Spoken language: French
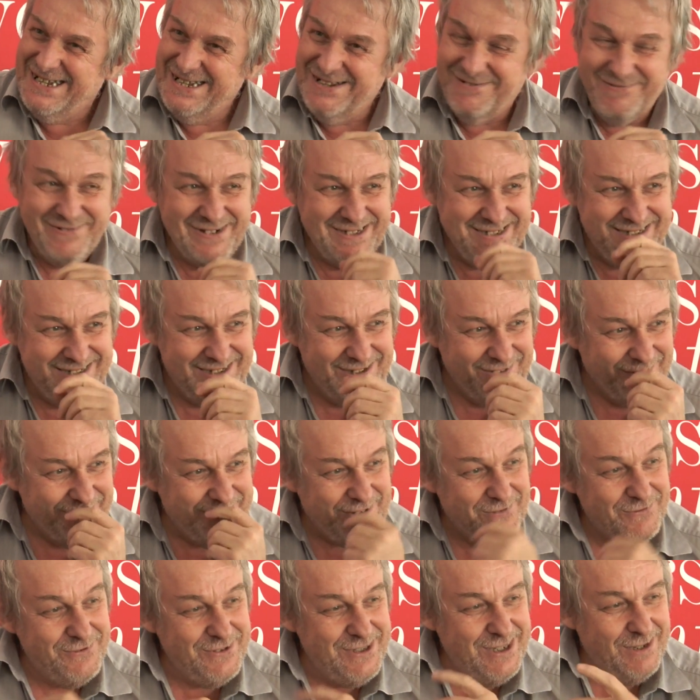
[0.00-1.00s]
Voilà, on
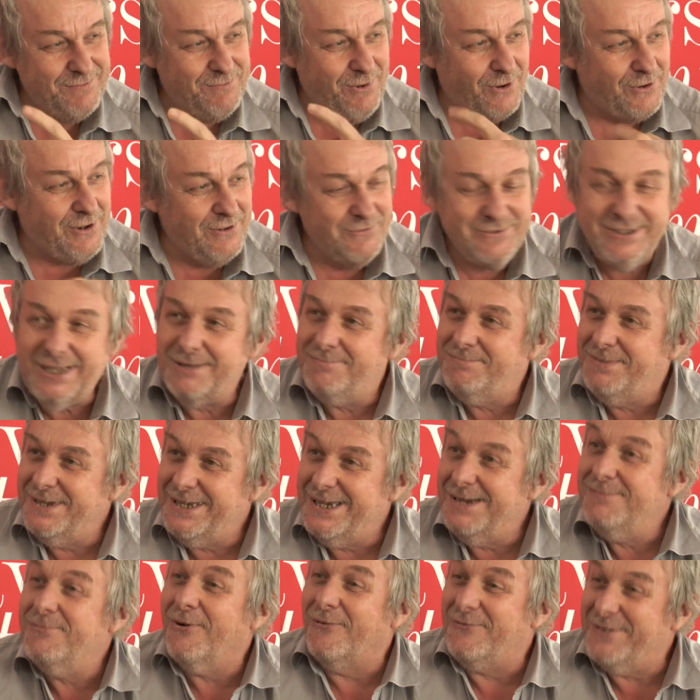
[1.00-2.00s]
va vous dire pourquoi vous êtes
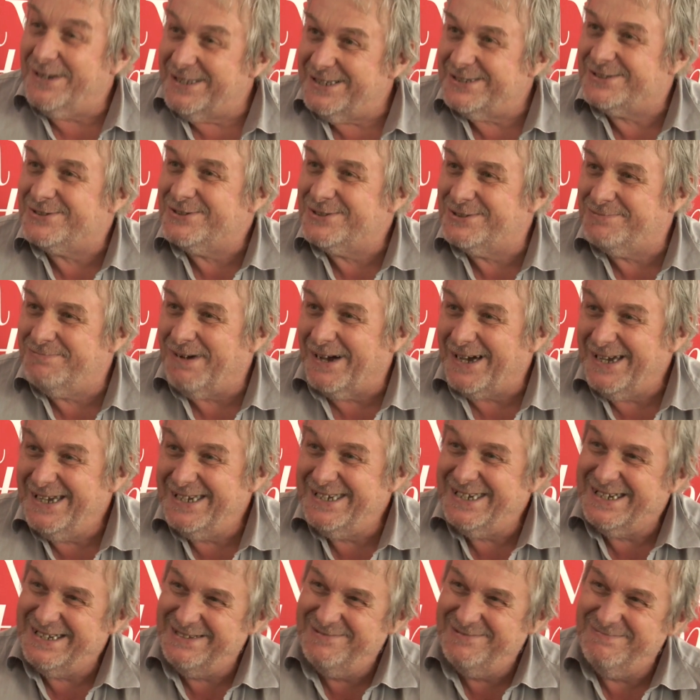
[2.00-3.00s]
payé pour faire des choses
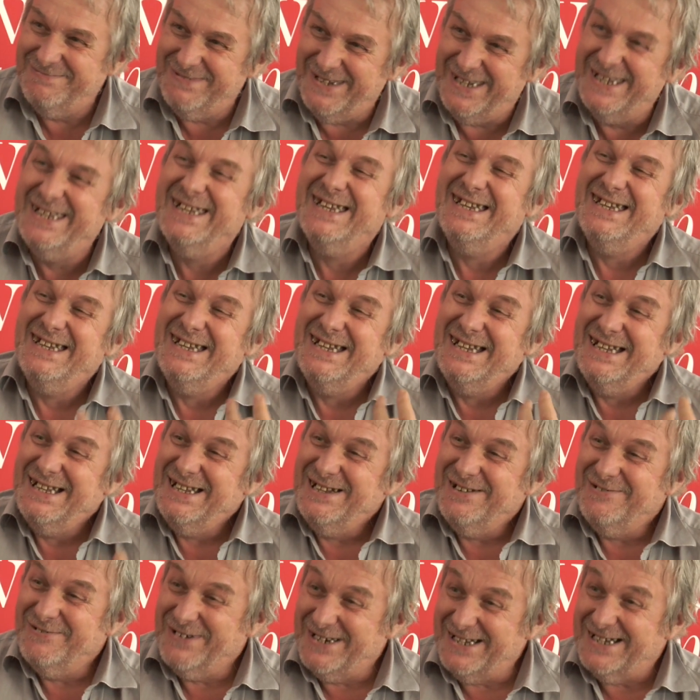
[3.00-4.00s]
pareilles, mais
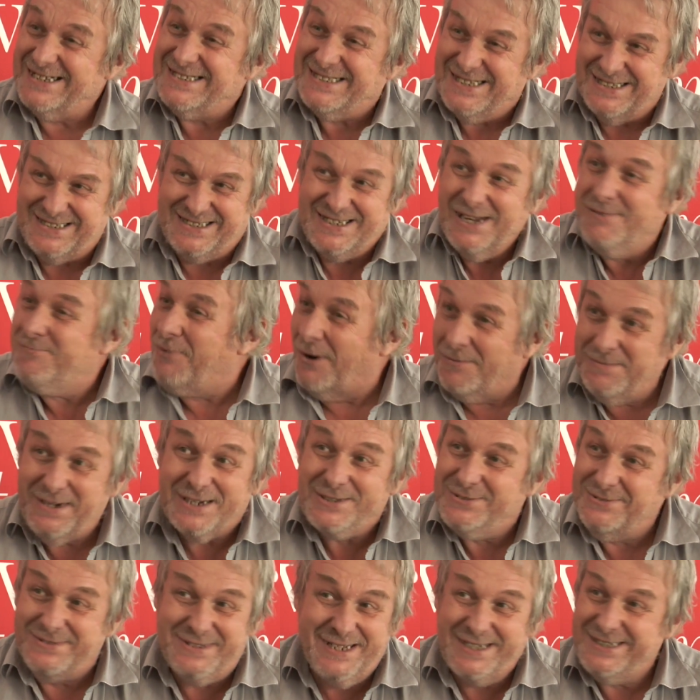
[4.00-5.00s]
voilà, c'est le premier
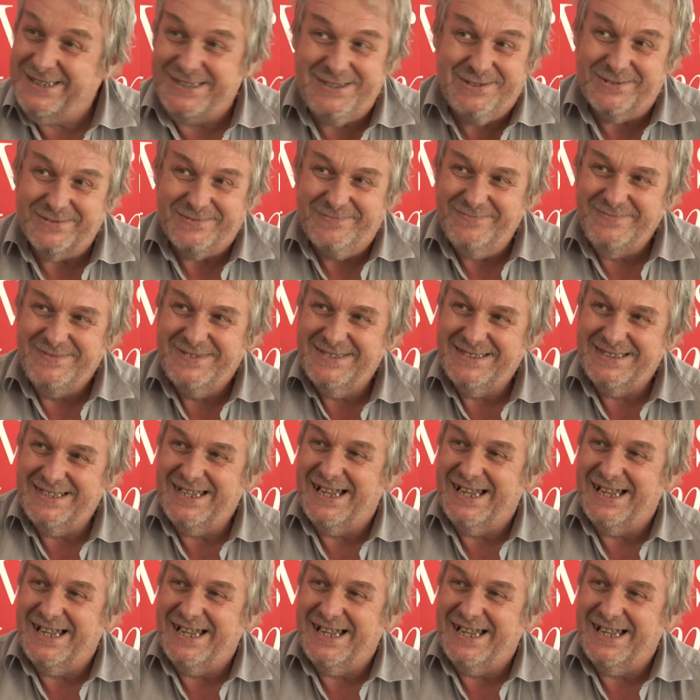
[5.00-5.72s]
résultat qu'ils ont.